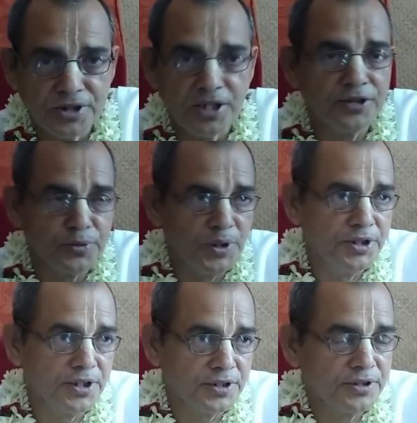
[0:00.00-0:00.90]
জানি না
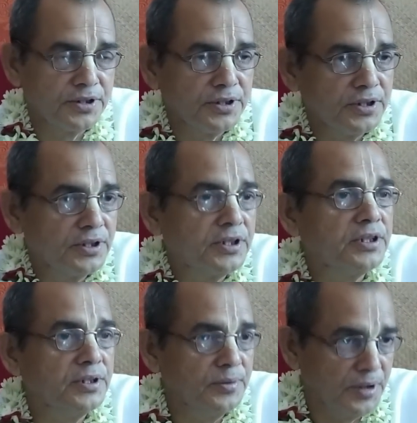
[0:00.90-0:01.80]
তোমাদের
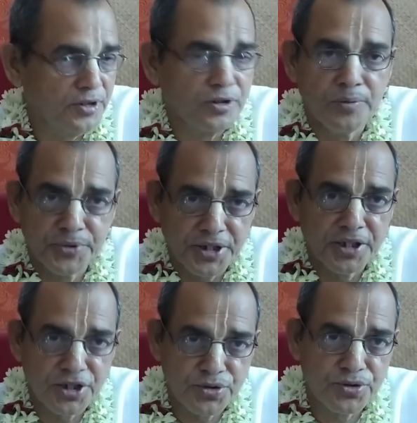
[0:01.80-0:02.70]
কি এরকম
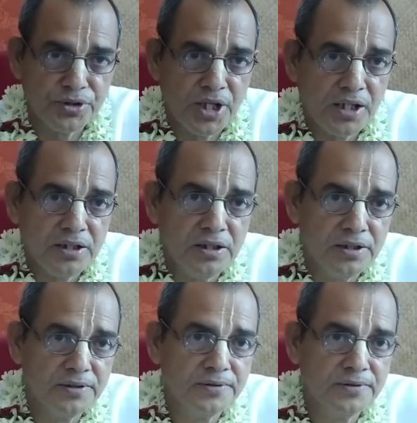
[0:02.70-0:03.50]
ট্রেনিংয়ের সুযোগ দেয় কি